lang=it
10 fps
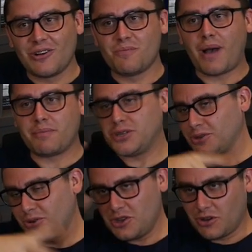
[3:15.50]
col Papi
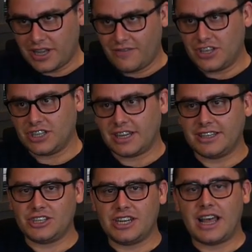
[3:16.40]
sono io che invece era
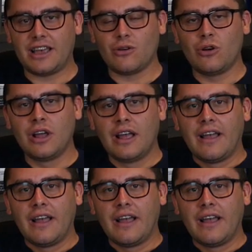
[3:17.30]
di gennaio,